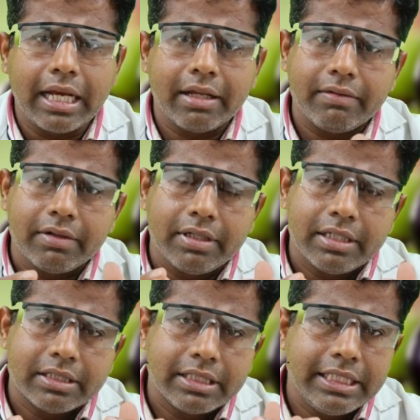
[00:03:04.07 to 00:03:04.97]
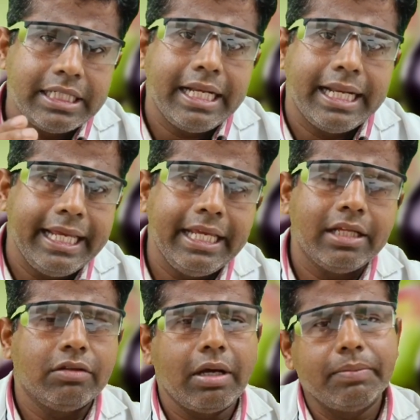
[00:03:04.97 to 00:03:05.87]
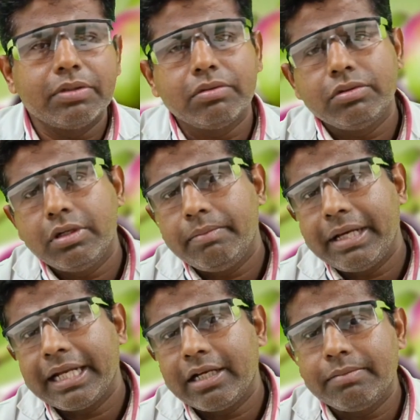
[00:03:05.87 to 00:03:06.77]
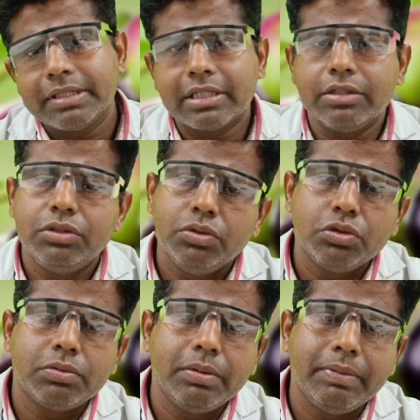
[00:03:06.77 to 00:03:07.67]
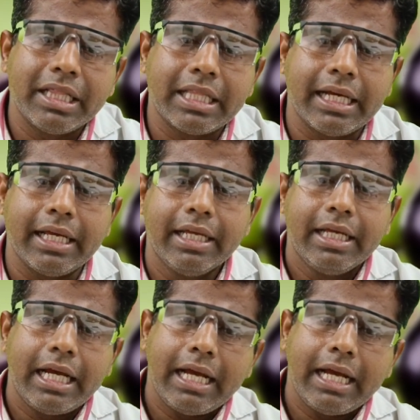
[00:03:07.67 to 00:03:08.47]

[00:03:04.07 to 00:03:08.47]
अगर सीजन नहीं है तो आप इसको जो है मार्केट में इसका जूस भी मिलता है